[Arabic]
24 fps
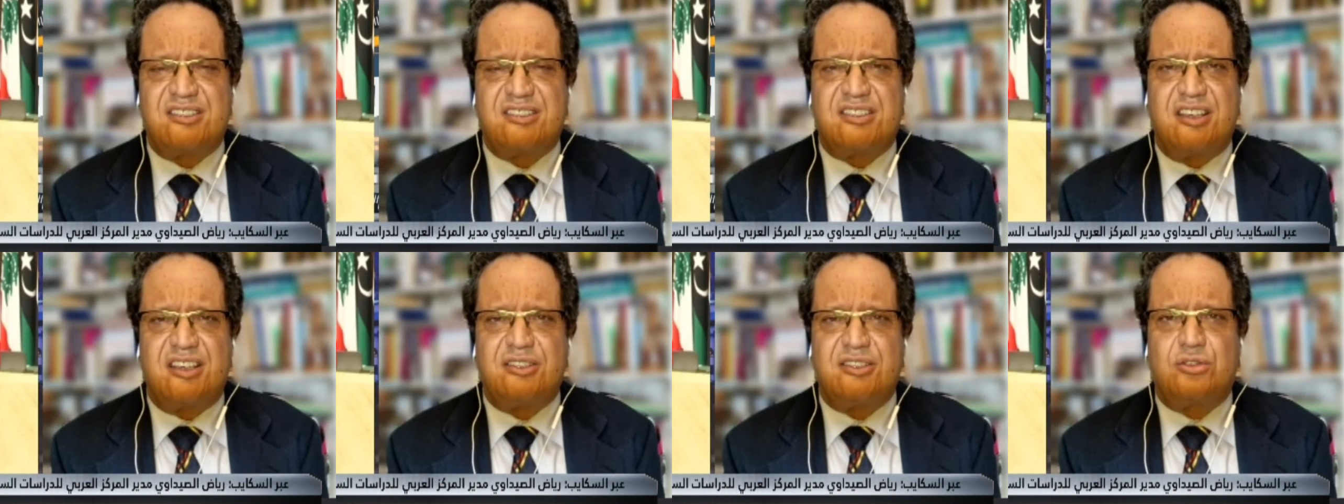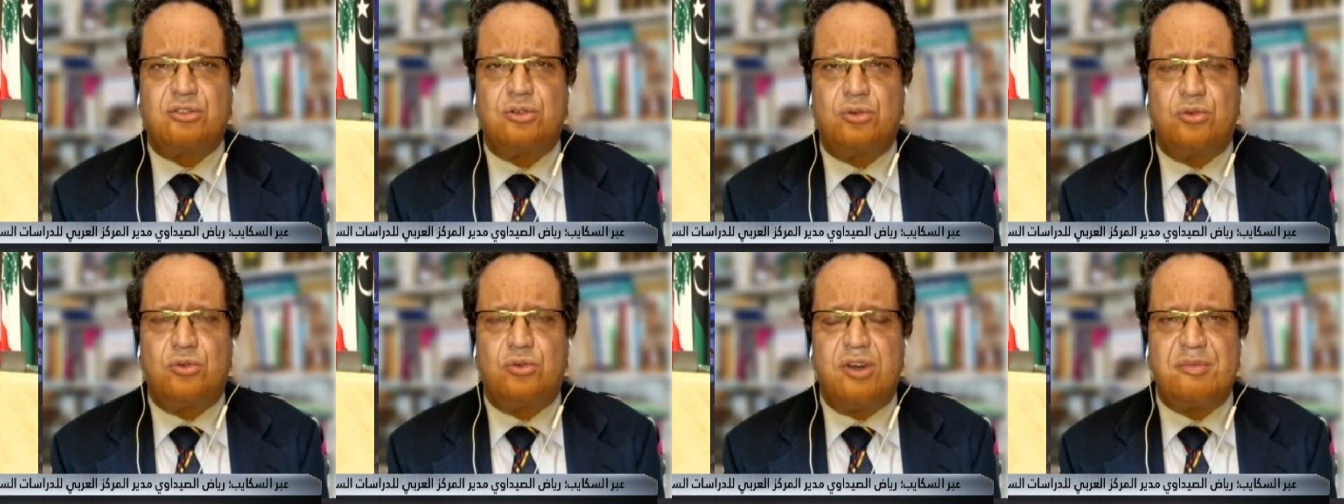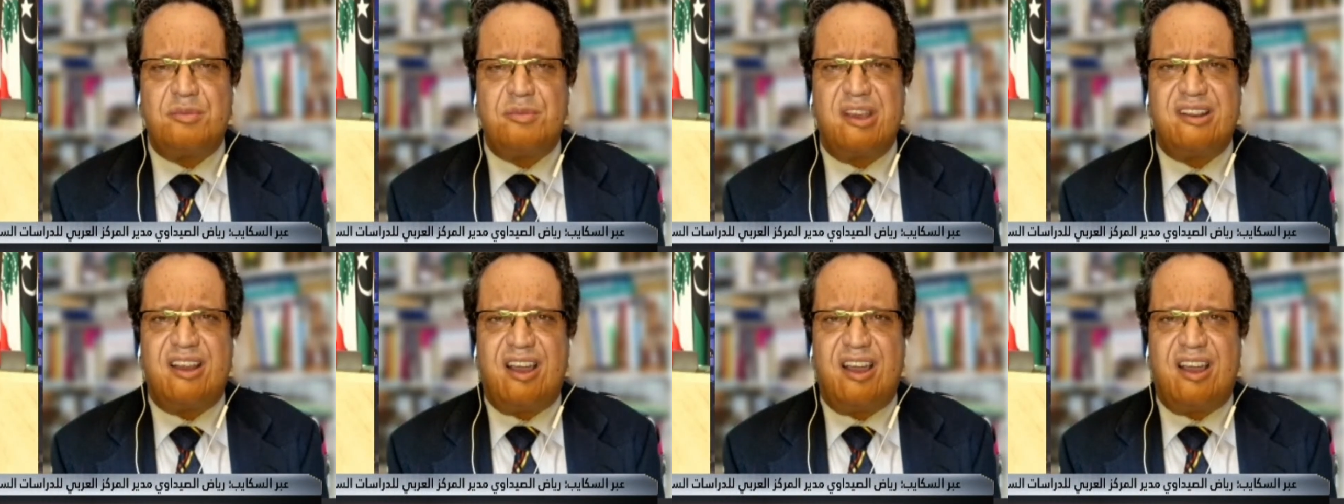الاسد
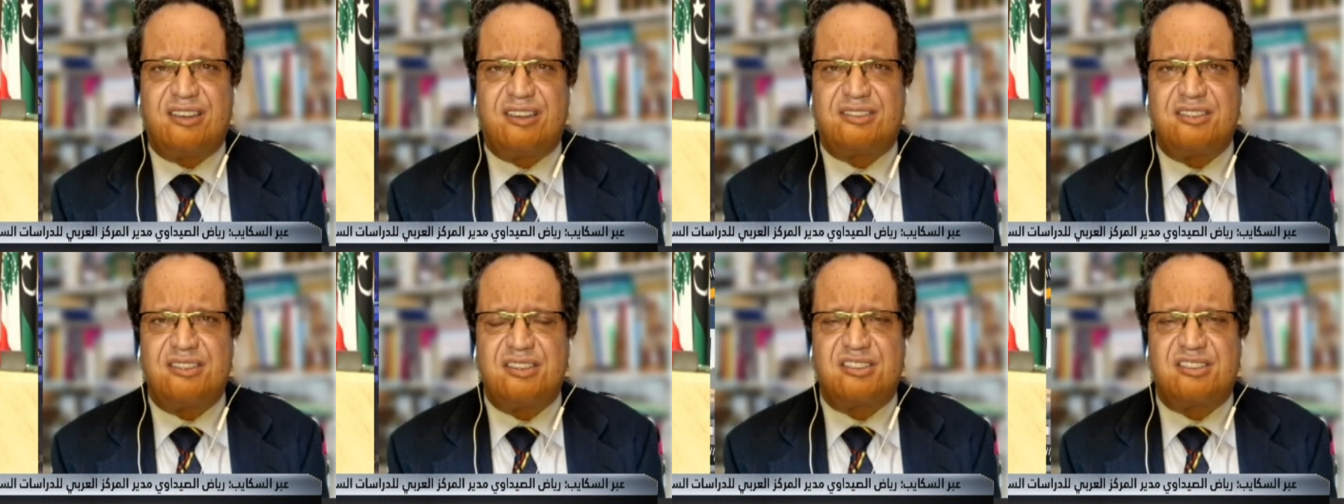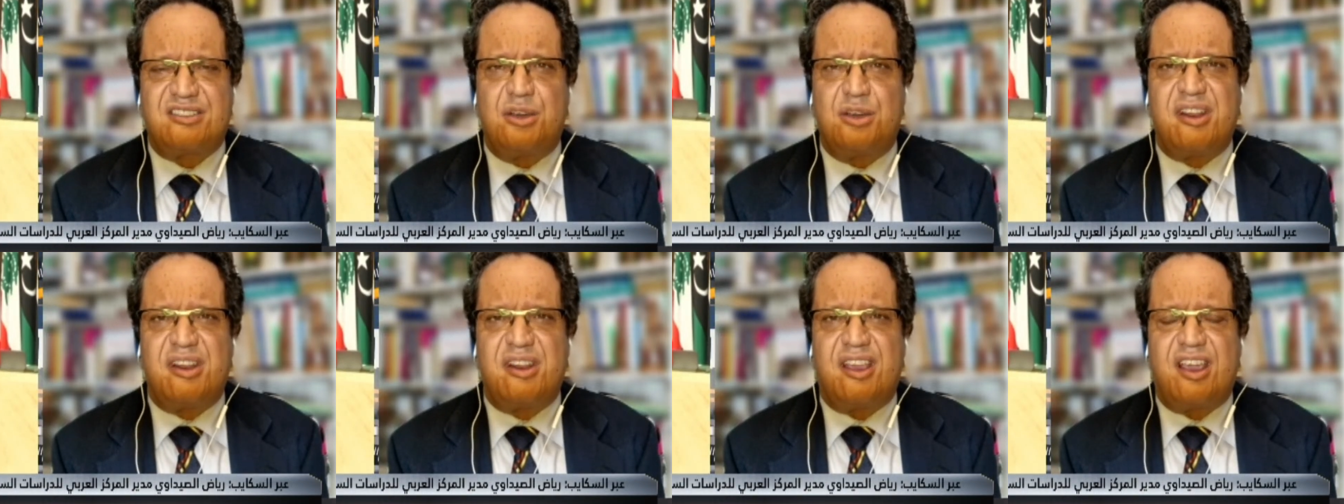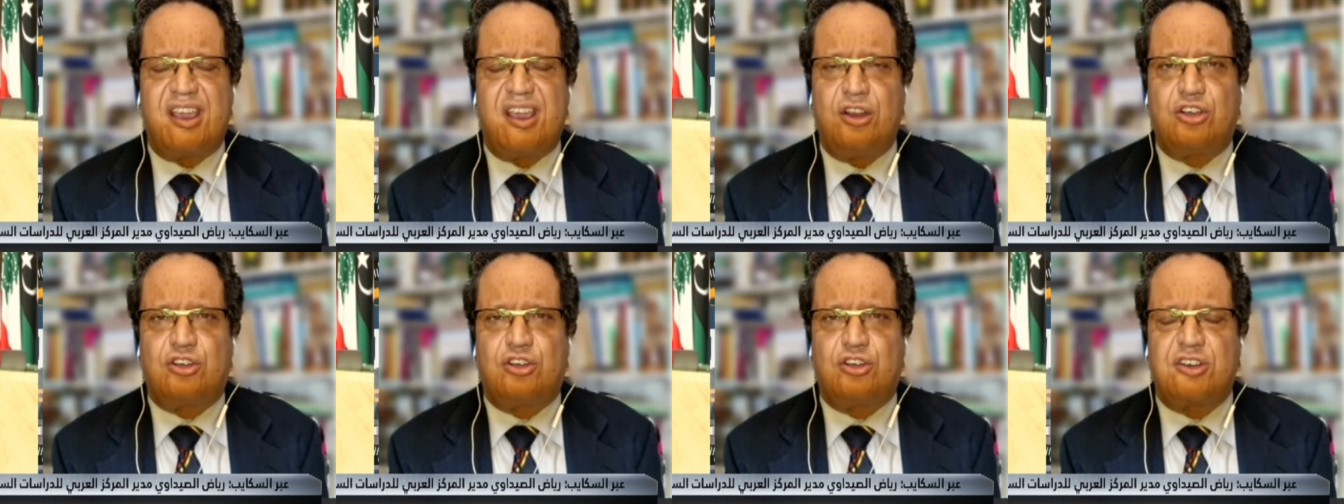هو من اعطى
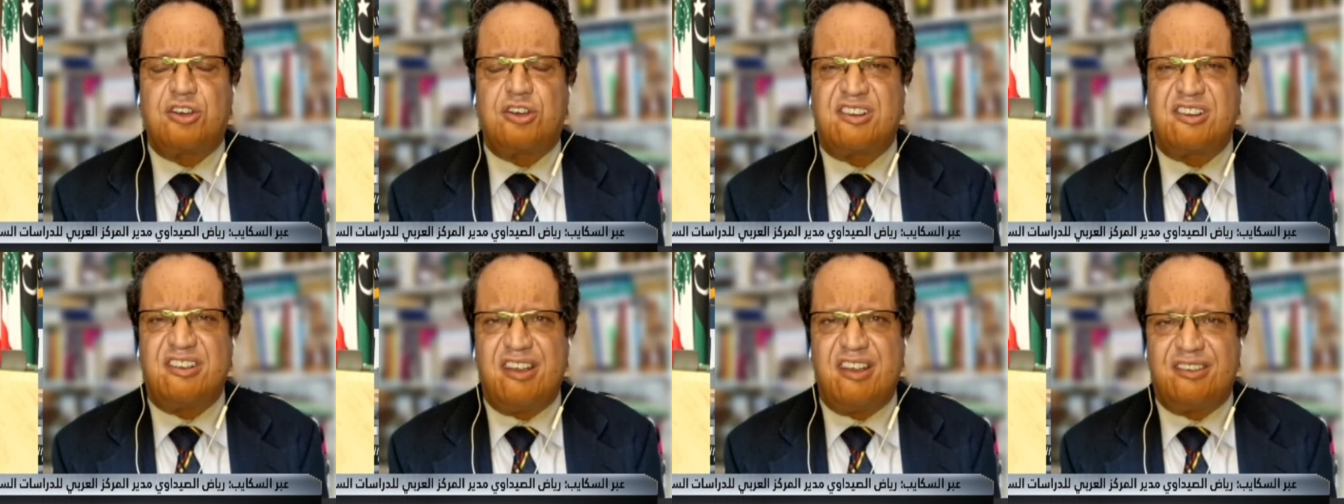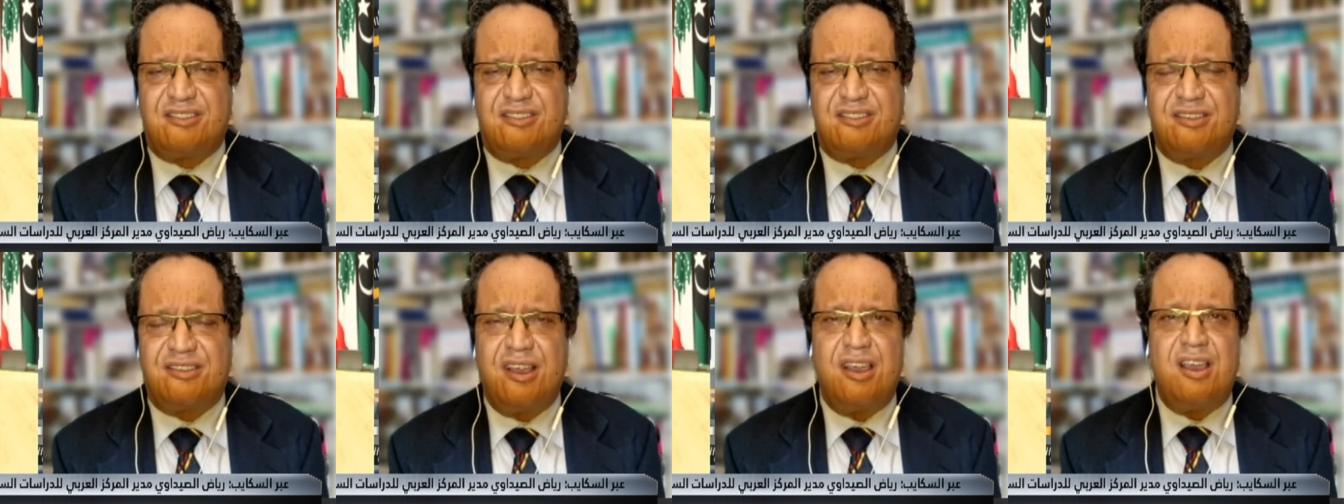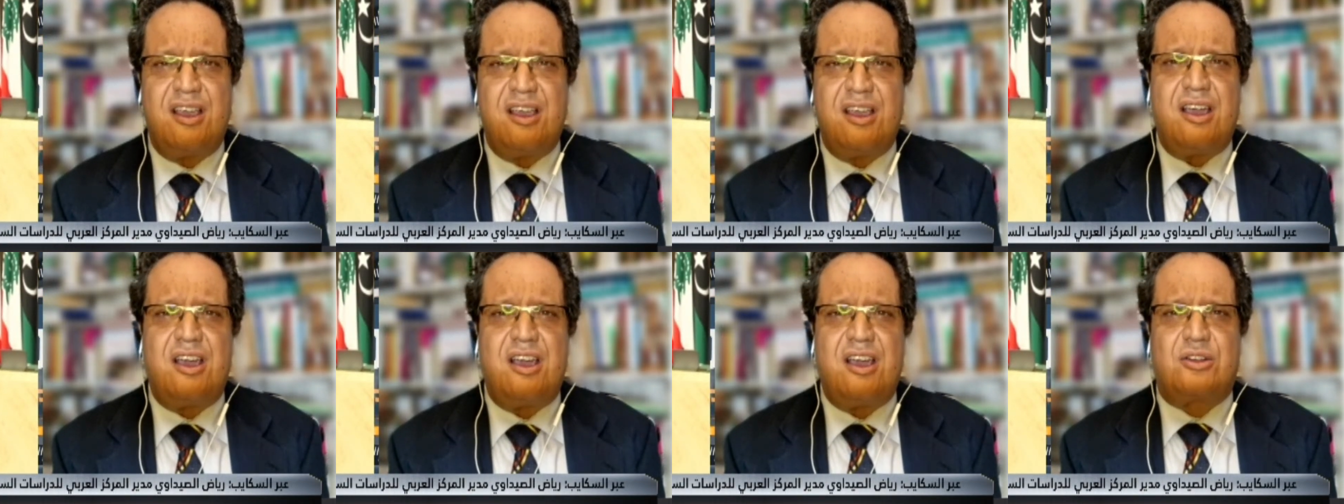صواريخ الكورنيت
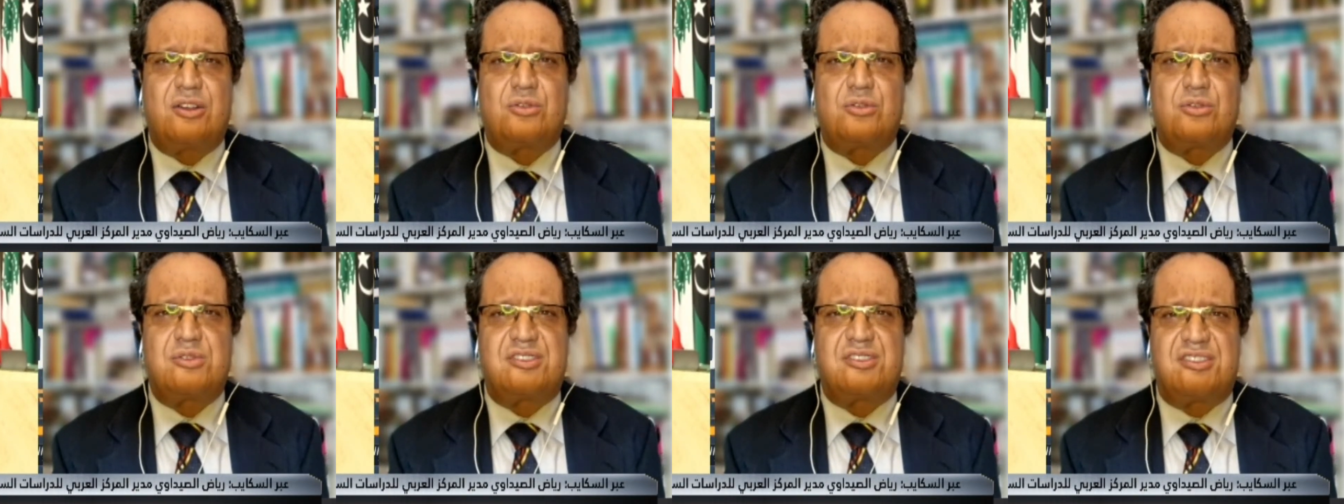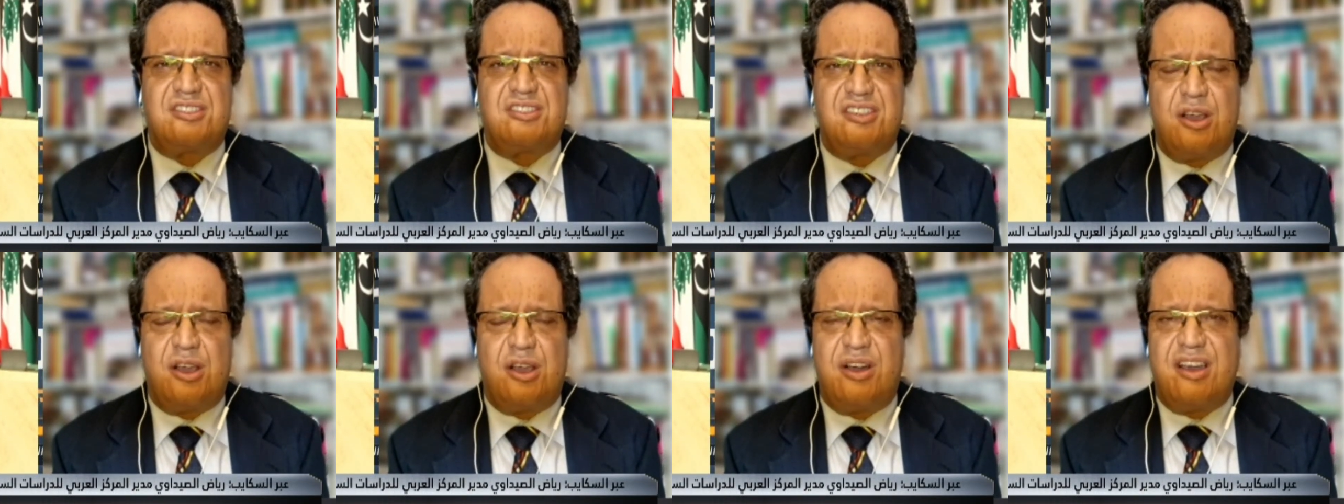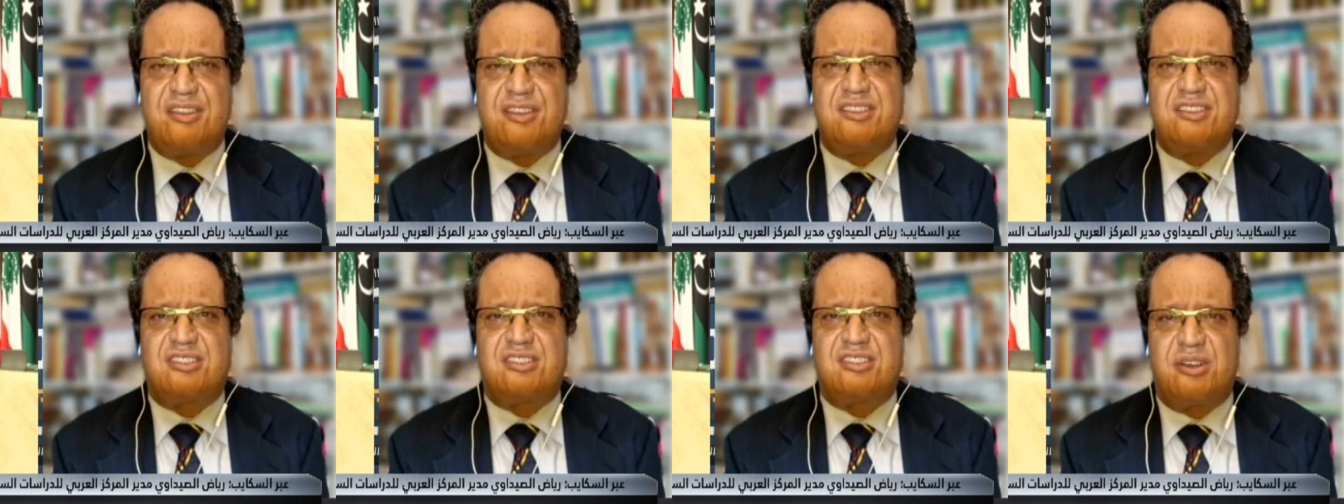الروسيه
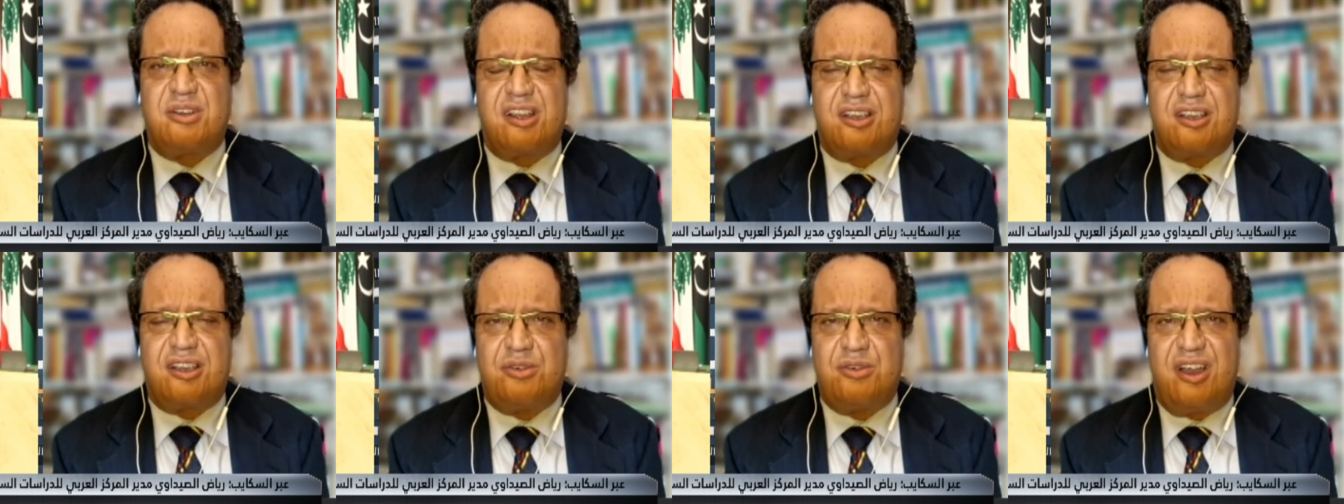وهذه الصواريخ